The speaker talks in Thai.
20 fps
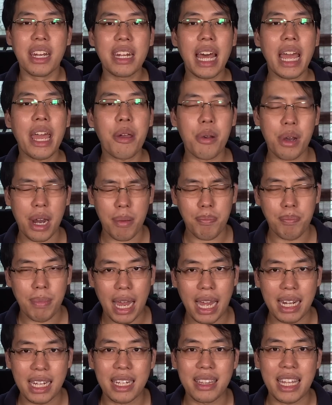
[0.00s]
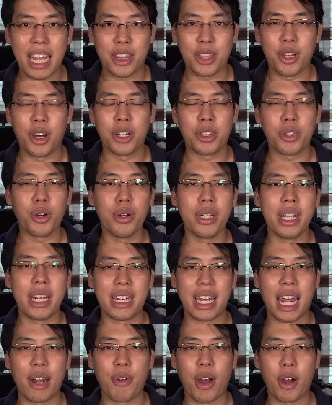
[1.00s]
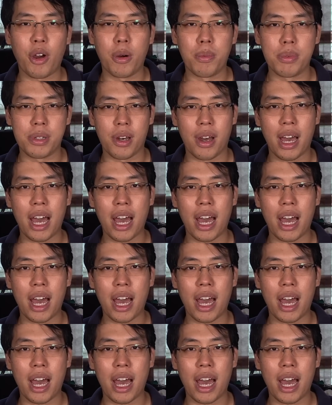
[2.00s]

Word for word: ได้รับมาตั้งแต่ตอนต้นเดือนธันวาคม